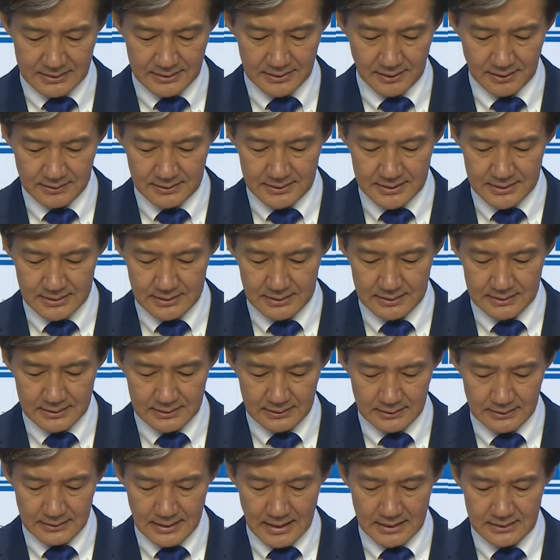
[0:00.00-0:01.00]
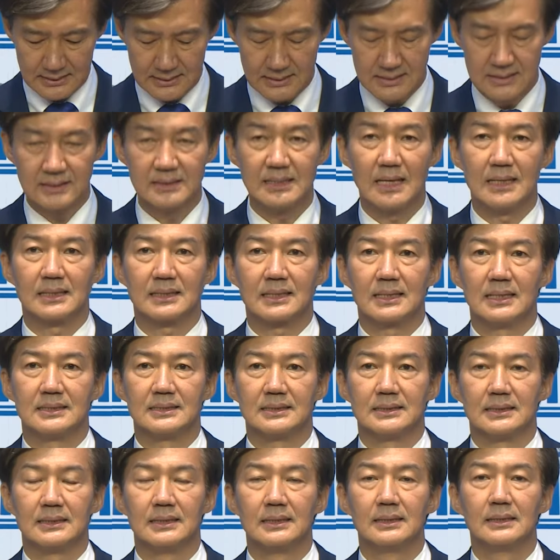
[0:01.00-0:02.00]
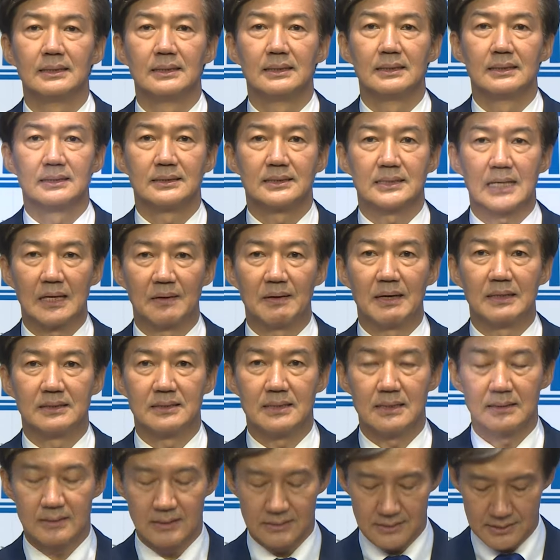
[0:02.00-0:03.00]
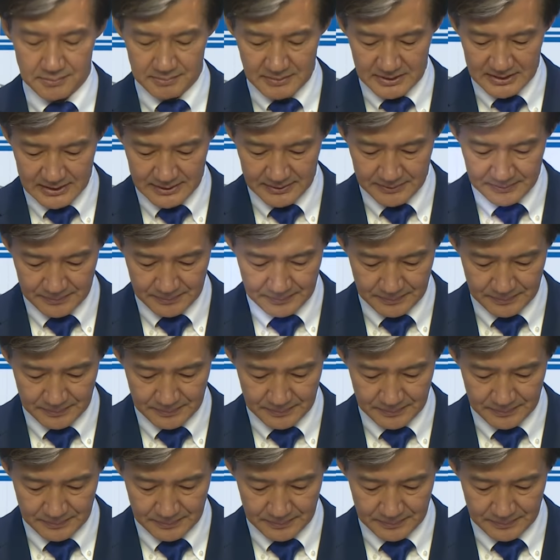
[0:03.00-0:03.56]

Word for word: 정치를 끝내는 그날까지 사과드릴 것입니다.